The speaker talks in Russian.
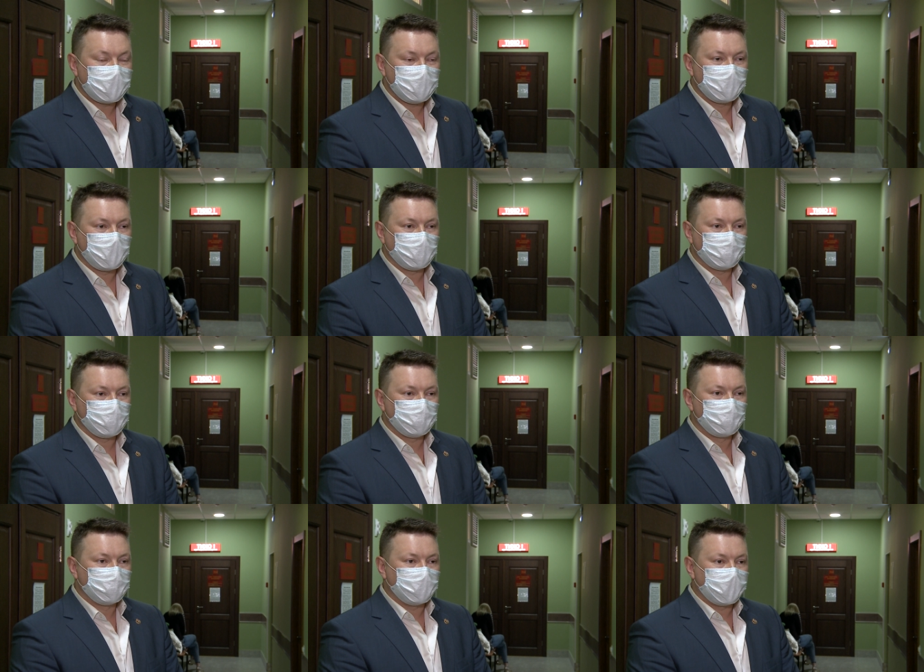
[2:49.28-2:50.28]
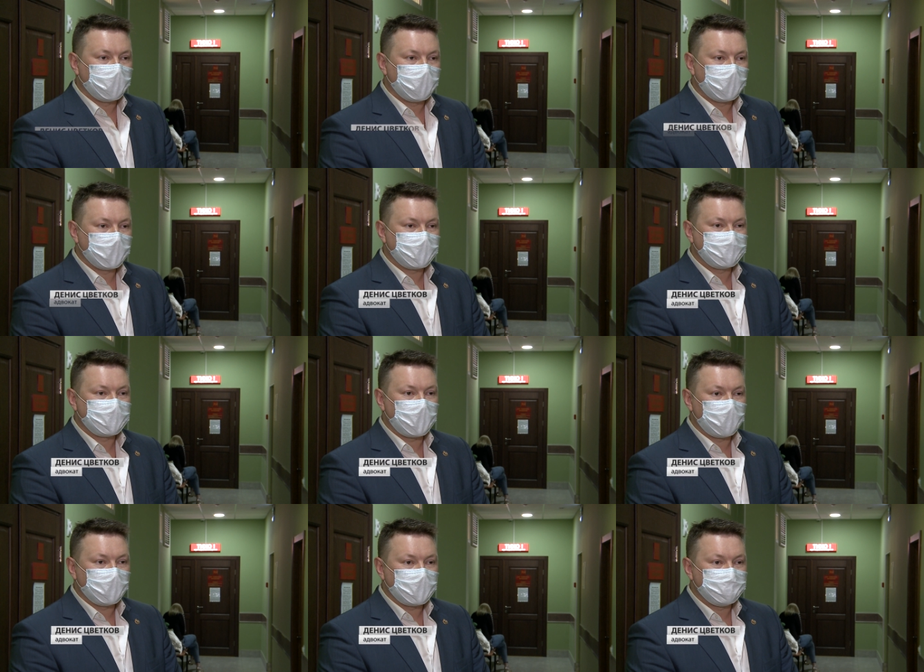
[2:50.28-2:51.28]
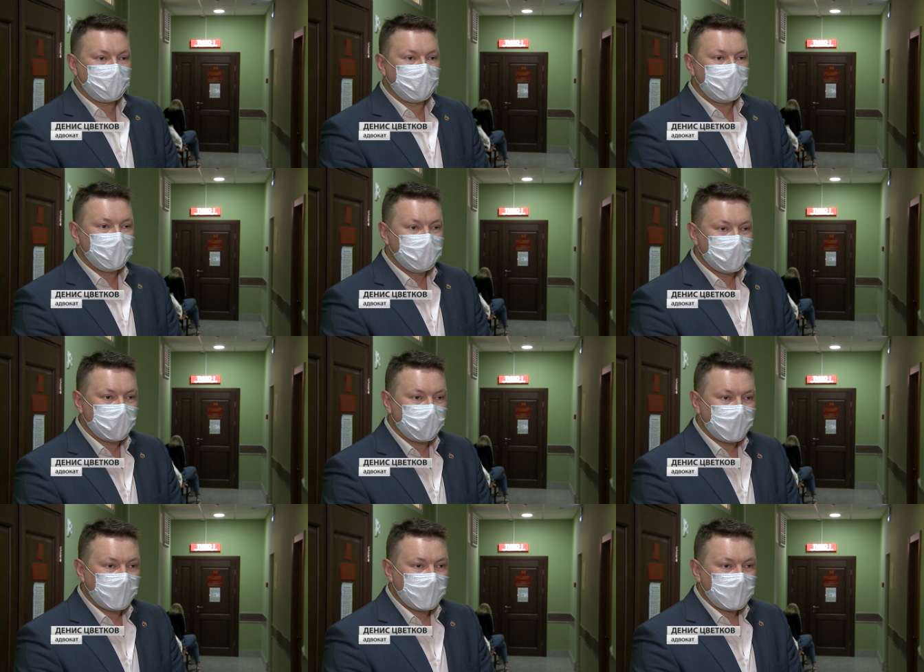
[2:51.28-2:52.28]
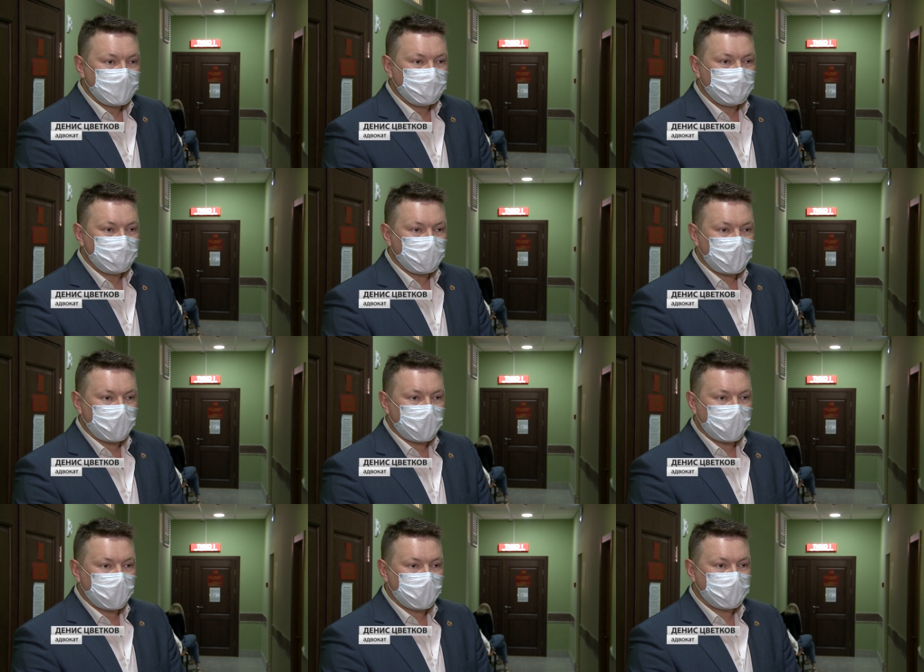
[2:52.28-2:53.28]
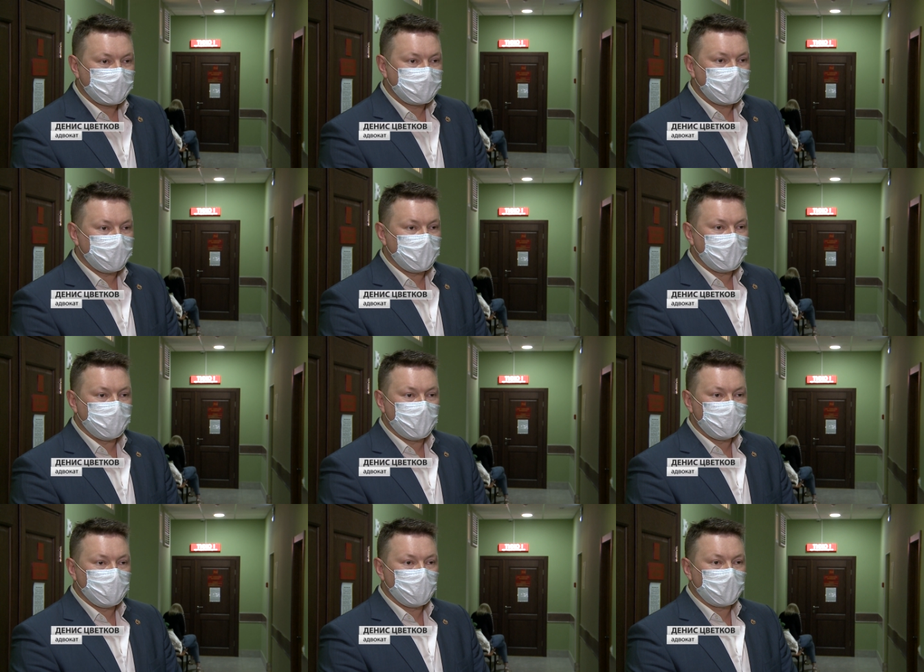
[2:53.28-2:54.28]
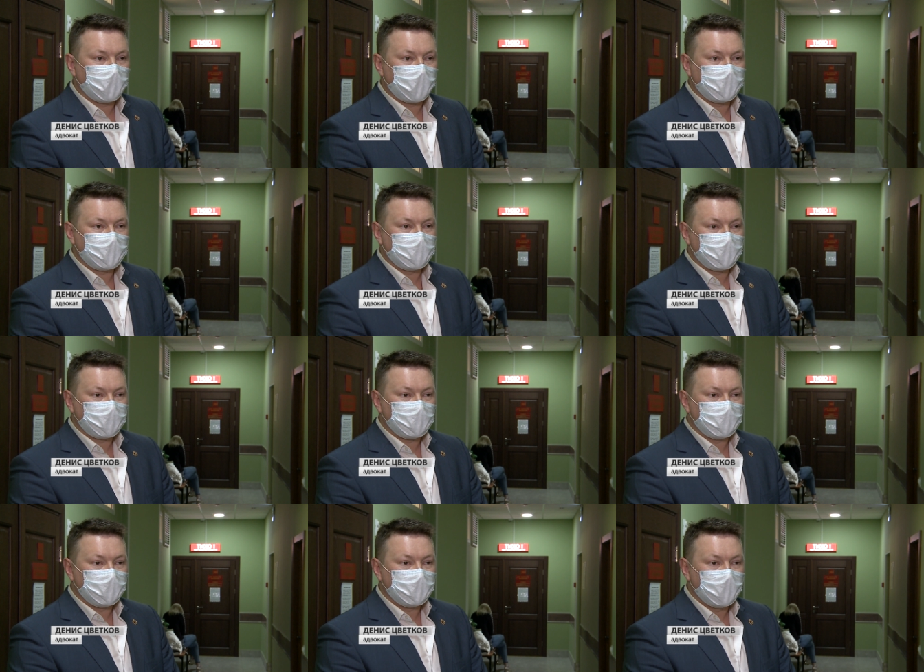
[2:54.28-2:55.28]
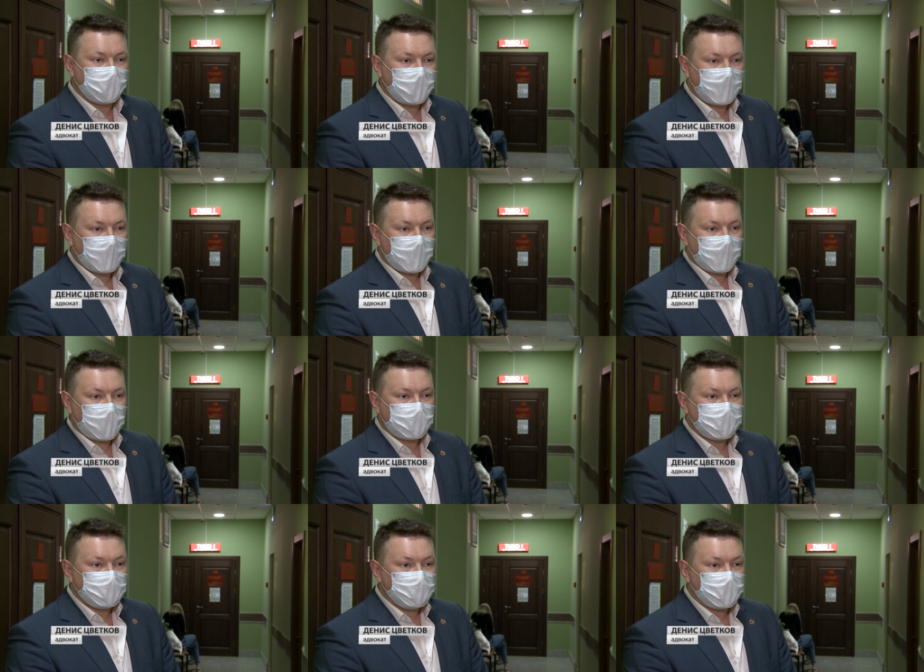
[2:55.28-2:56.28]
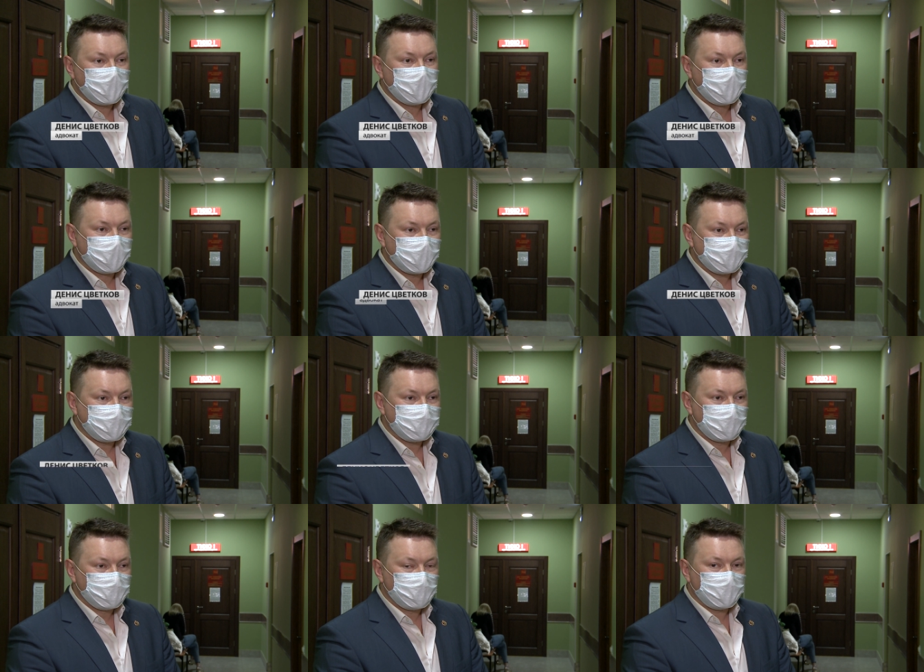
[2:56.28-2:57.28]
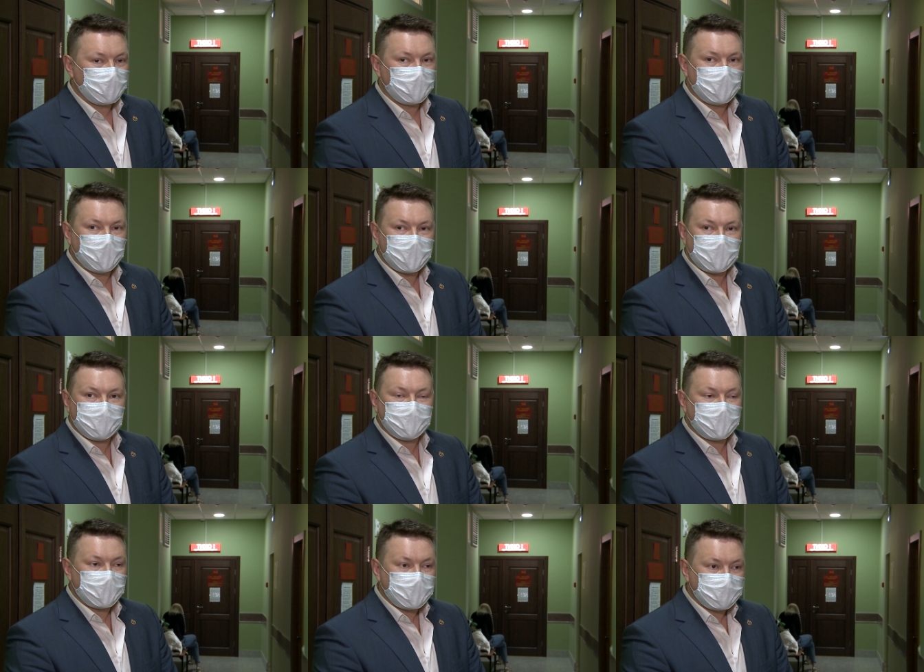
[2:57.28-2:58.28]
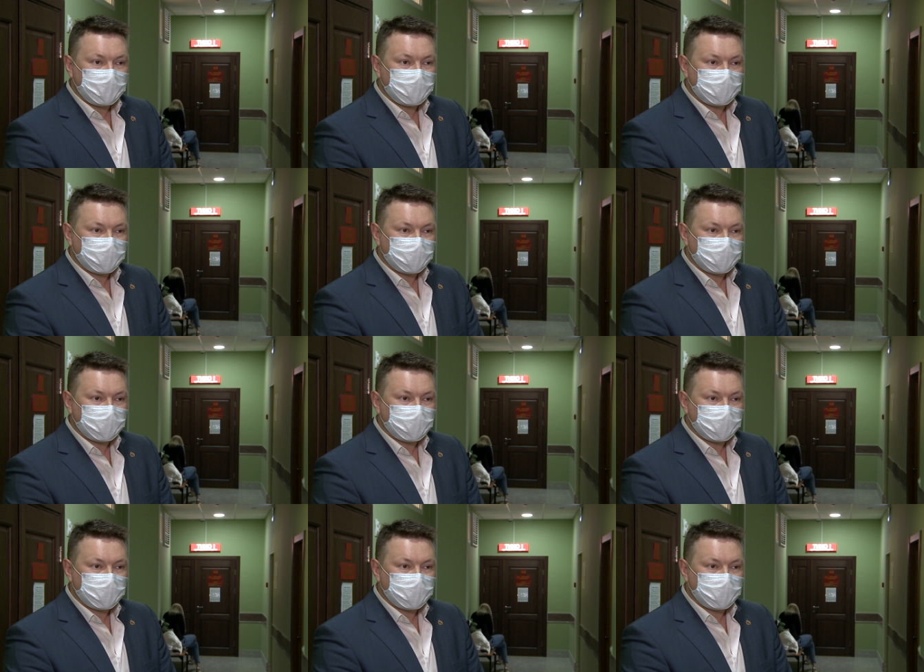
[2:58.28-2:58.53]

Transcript: считаю, что сумма заявлена справедливо с учетом степени причиненного потерпевшей вреда, а также иных заслуживающих внимания обстоятельств.